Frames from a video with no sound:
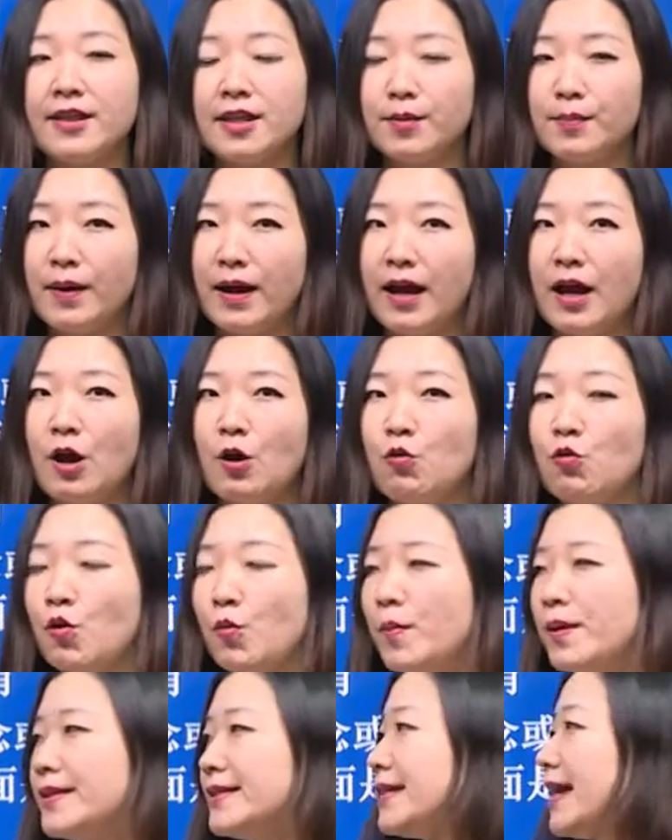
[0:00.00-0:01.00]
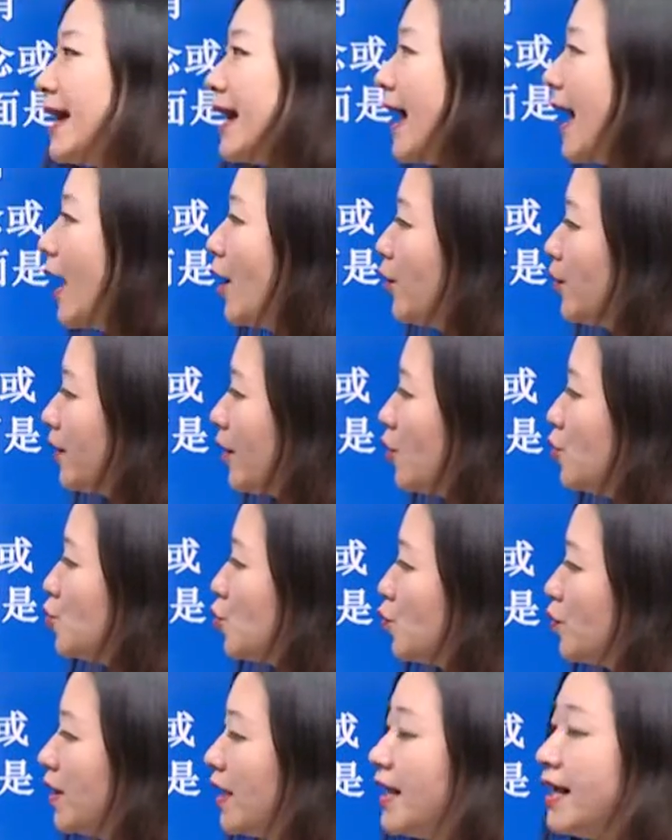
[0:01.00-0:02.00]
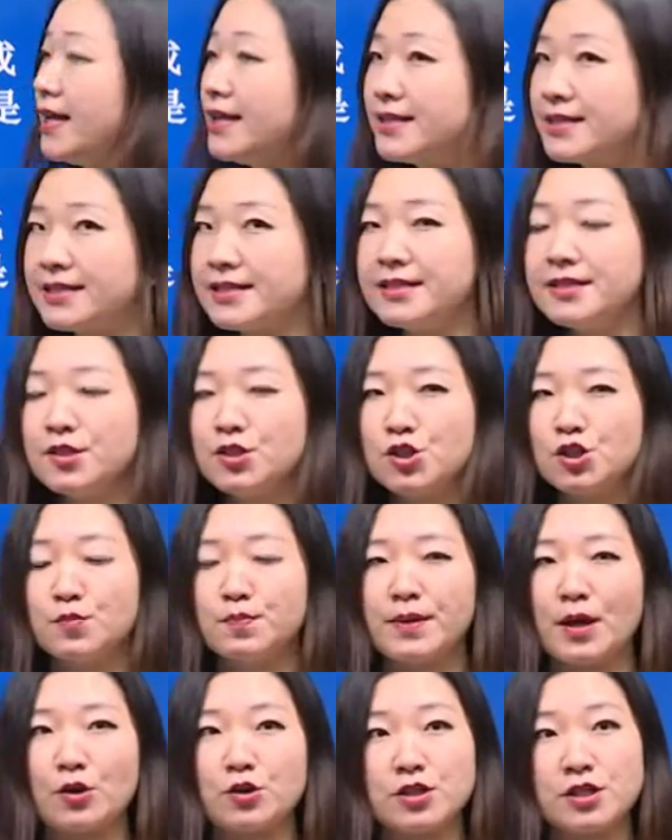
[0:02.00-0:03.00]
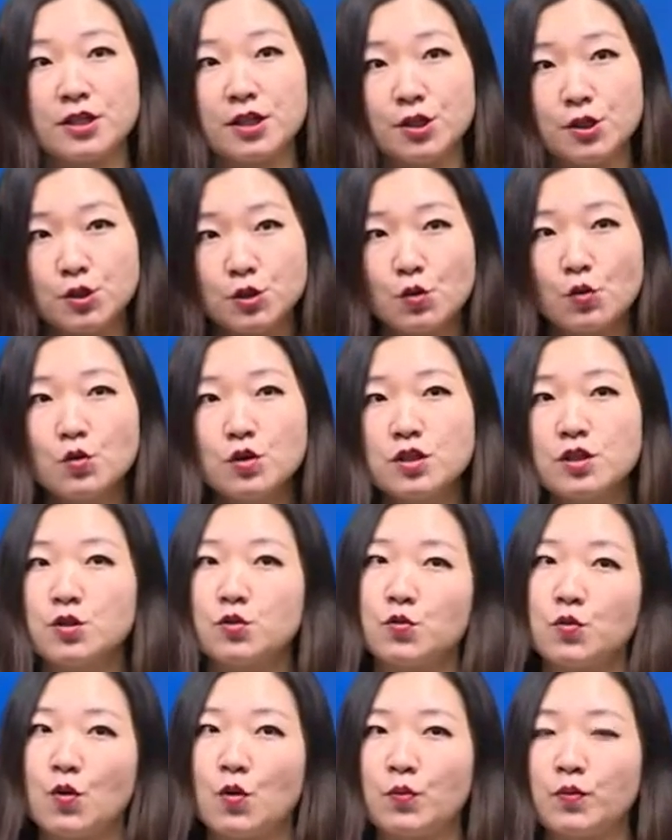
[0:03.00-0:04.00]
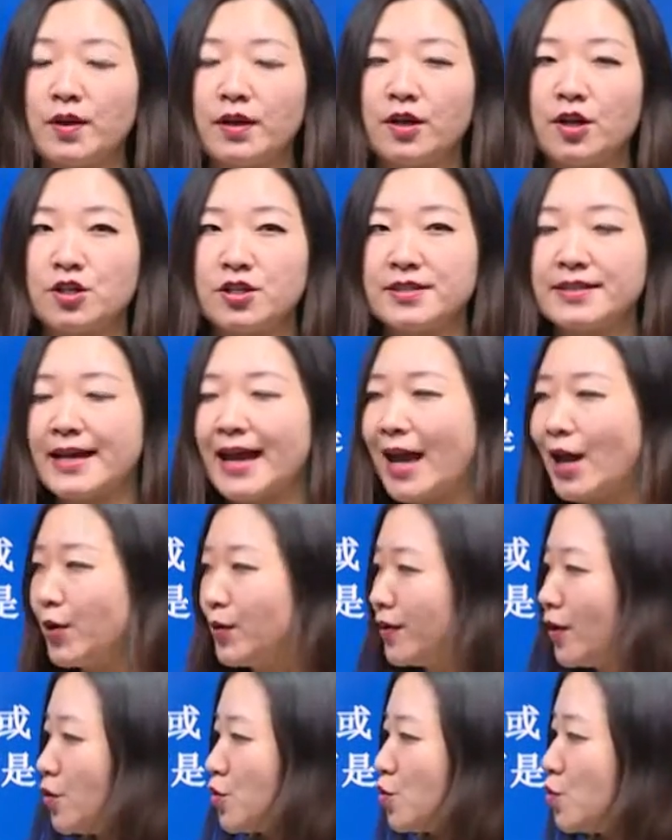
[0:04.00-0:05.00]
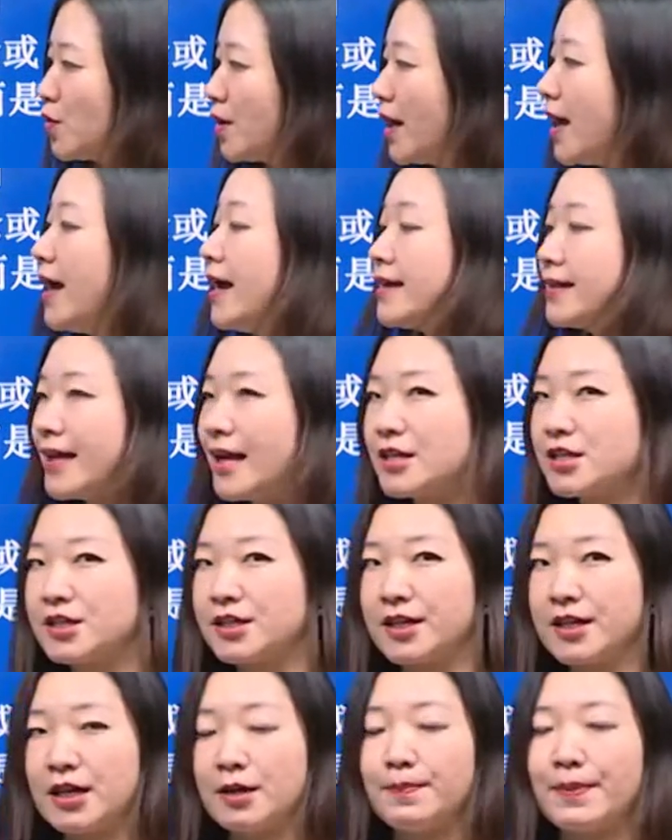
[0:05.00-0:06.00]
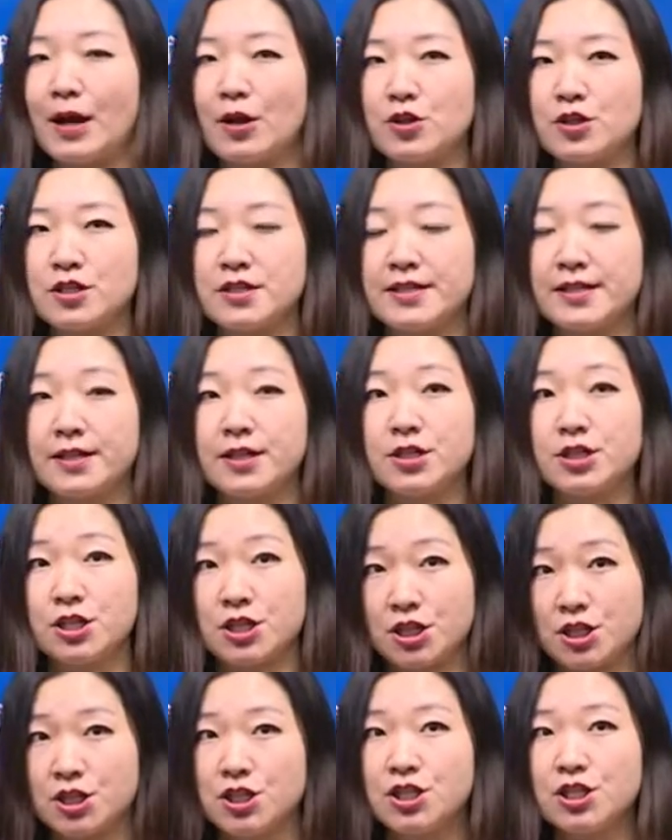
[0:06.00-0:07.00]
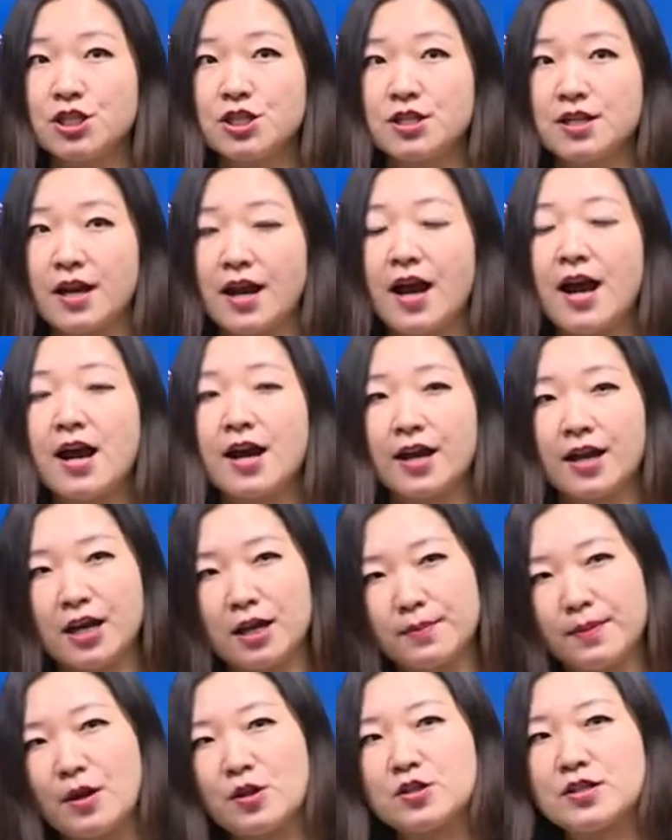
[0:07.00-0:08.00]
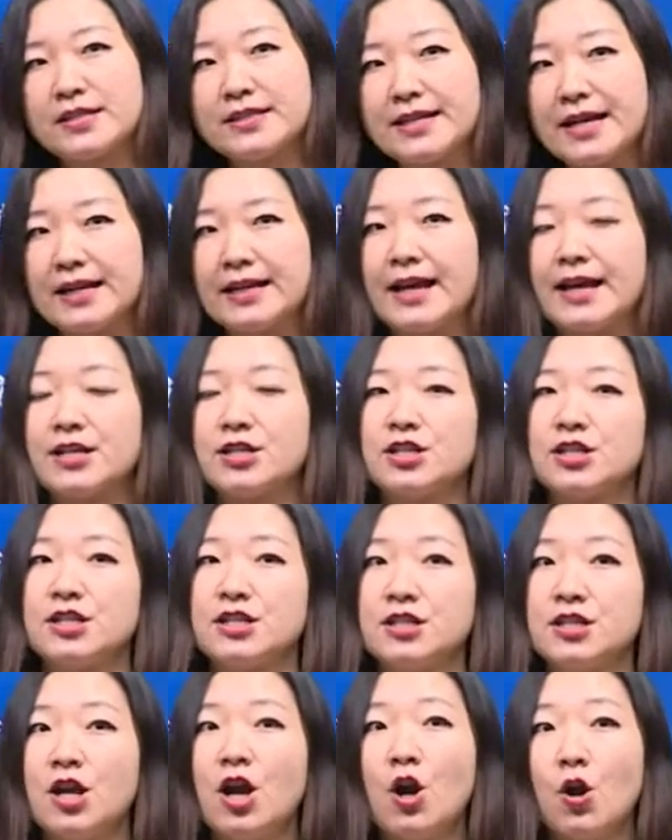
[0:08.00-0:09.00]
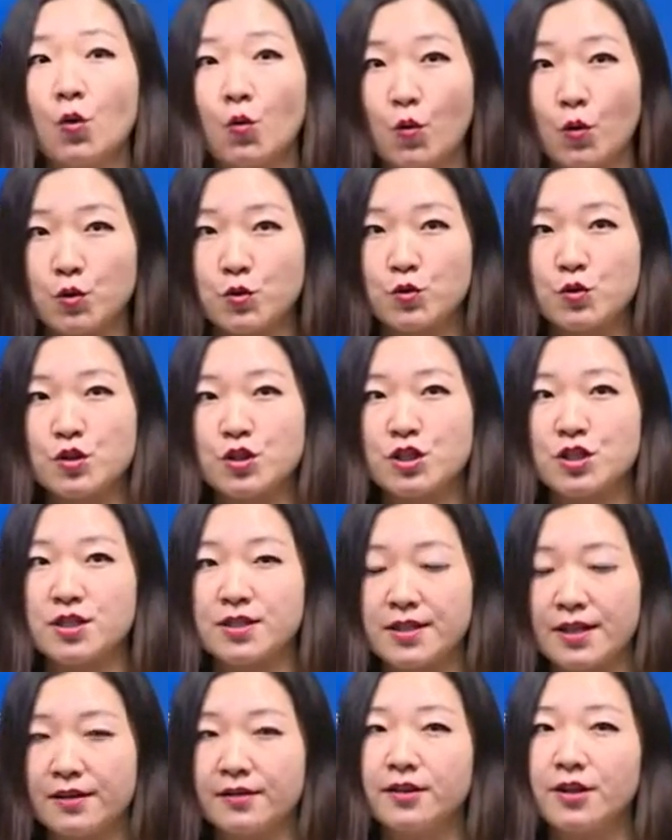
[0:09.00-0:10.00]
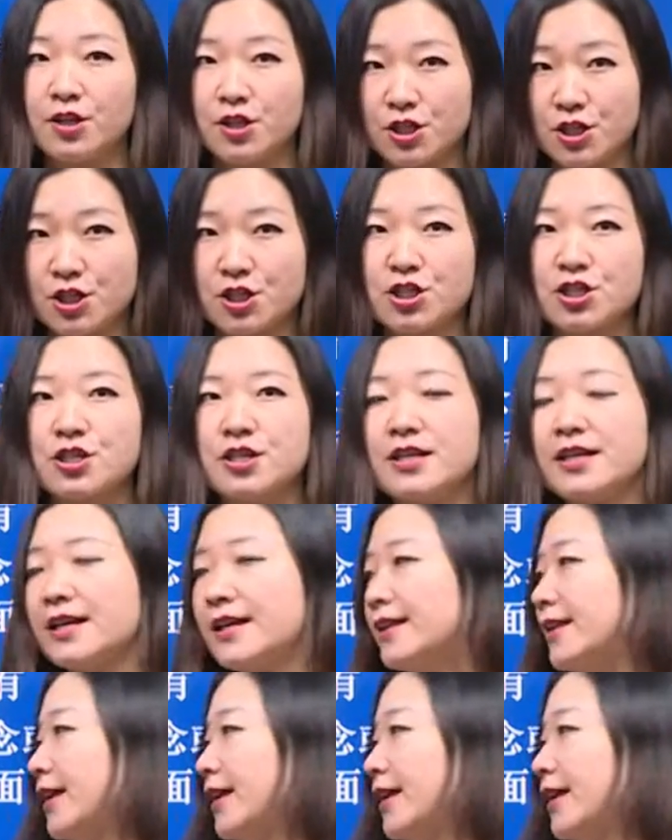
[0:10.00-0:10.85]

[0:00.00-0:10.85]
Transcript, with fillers: 那么我们在汉语当中呢，仅仅是表示一个修饰作用的；可是，在汉语当中呢，它是可以表示一个实质的，可以表示将来时、过去时等等实质的一个